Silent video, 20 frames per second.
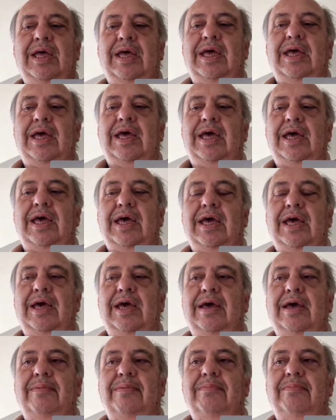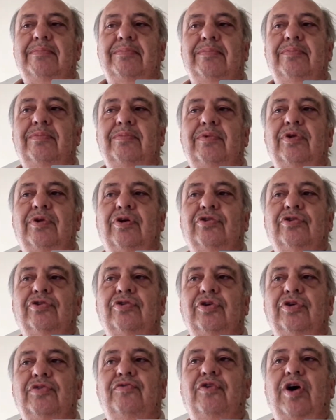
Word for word: Eh, nosotros